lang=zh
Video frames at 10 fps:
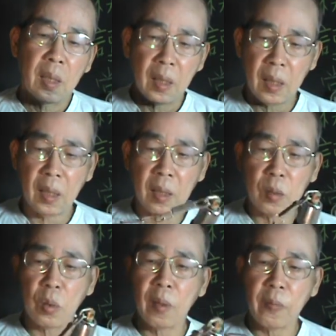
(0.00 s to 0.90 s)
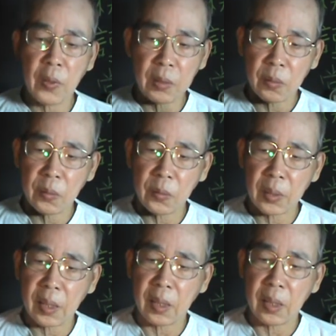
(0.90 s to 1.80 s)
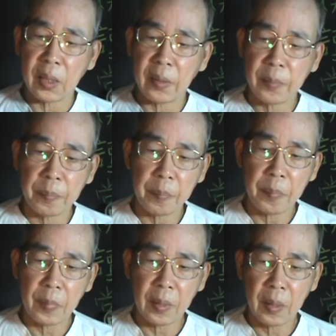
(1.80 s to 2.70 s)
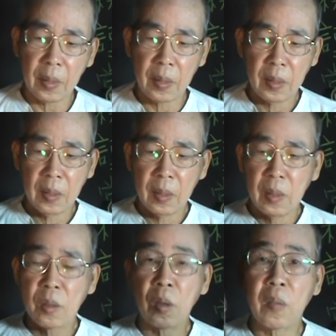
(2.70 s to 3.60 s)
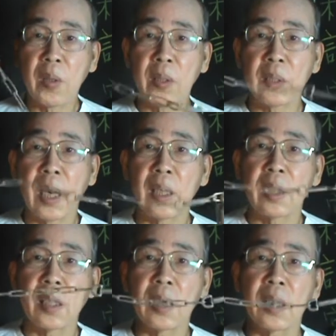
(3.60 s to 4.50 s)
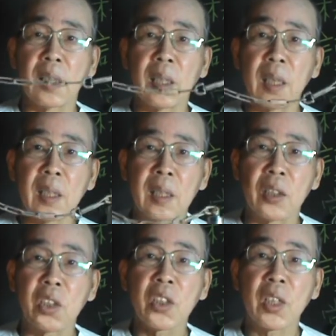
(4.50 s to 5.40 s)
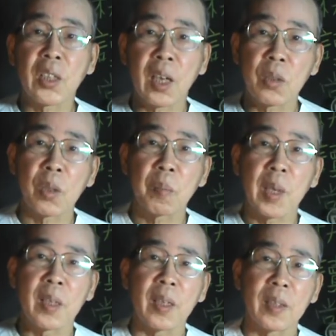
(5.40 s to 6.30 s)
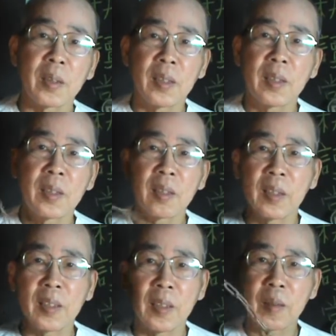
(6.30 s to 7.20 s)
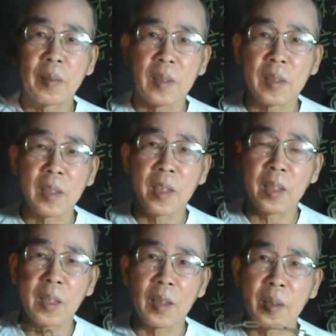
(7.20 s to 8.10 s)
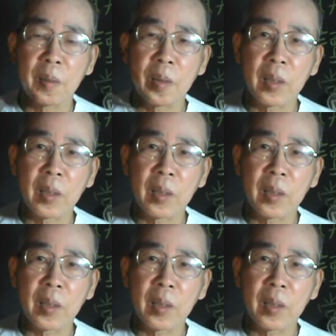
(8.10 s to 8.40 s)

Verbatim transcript: 呃，双方都用那个双方戴的这个机车的安全帽哈，这个